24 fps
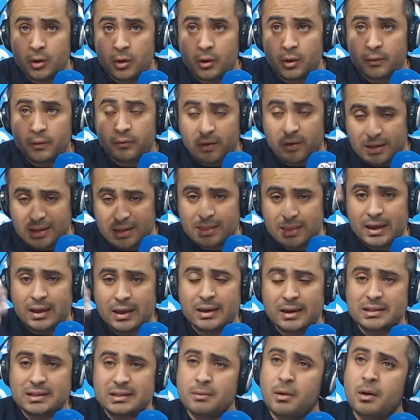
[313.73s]
فلذا
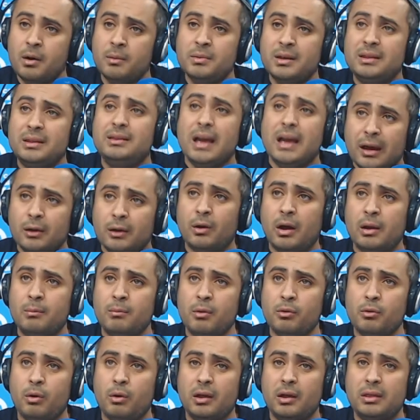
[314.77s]
لازمهم يتدخلوا على
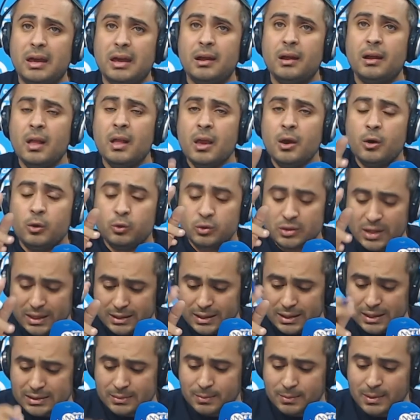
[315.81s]
الموضوع هذا
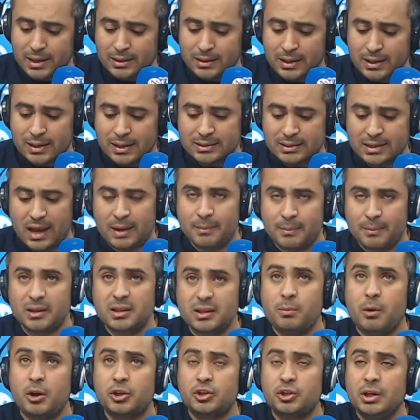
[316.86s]
وسيد رئيس البلديه سي حمادي
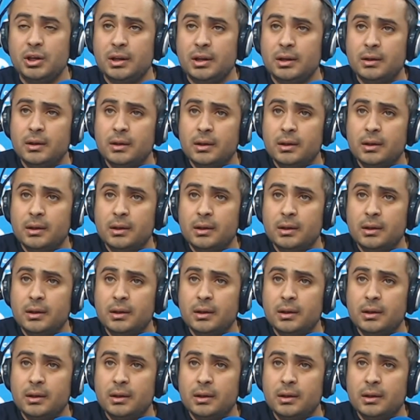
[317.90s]
بوعشير